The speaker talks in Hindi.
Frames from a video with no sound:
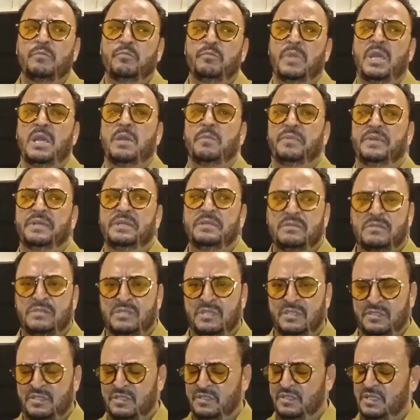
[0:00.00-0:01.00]
मे भी
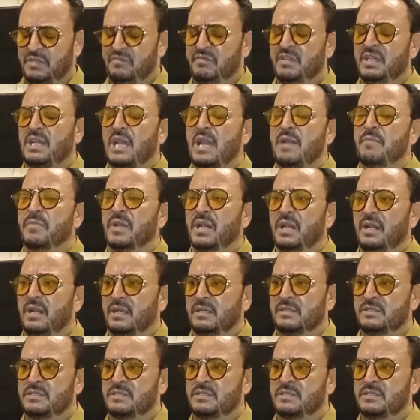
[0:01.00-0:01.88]
सीसीटीवी कैमरे लग